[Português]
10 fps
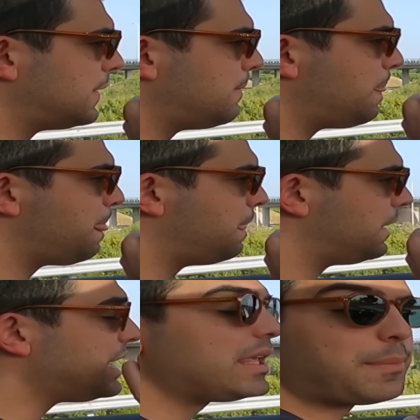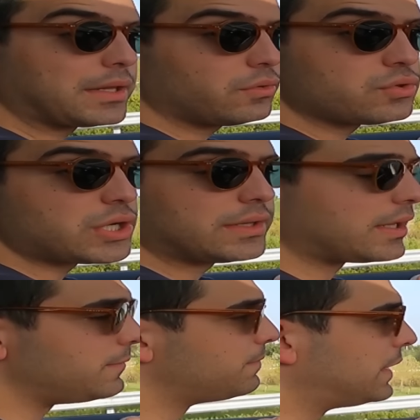hum, equipado onde eu já
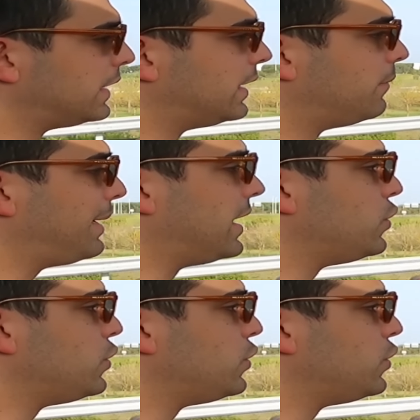andei pá,